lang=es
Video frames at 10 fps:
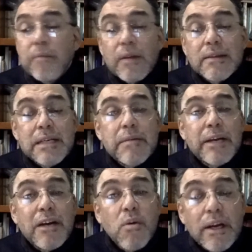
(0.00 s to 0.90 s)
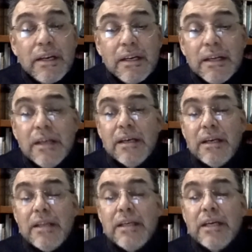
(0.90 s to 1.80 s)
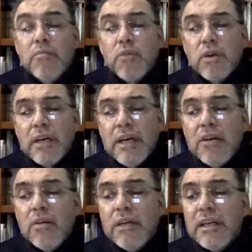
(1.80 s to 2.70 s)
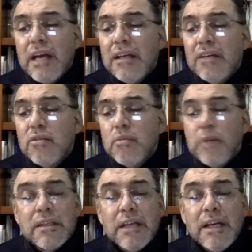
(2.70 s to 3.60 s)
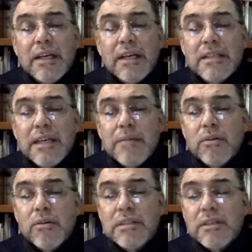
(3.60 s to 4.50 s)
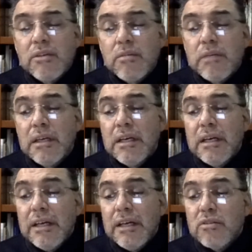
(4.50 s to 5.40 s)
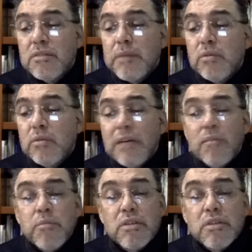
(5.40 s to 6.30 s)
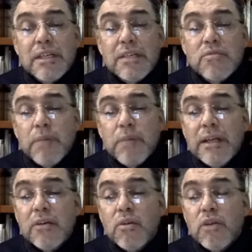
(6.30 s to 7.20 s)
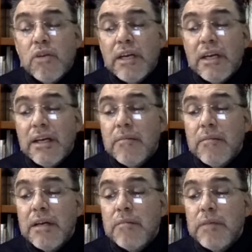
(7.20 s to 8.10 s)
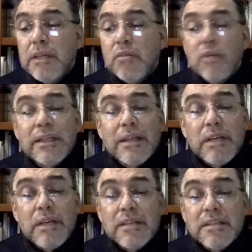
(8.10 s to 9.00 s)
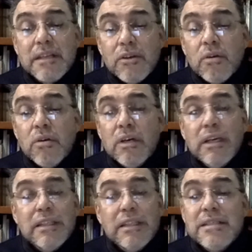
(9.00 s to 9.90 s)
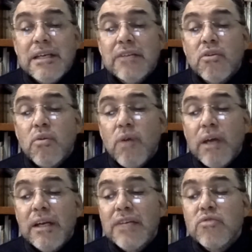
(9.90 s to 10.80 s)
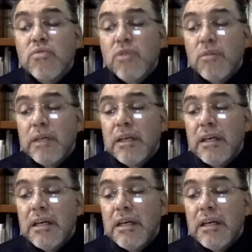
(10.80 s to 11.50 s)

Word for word: se llamará Juan. Le dijeron, ¿por qué? No hay nadie en tu parentela que se llame con ese nombre. Entonces preguntaron por señas a su padre cómo le quería llamar y pidiendo una tablilla escribió diciendo, Juan es su nombre.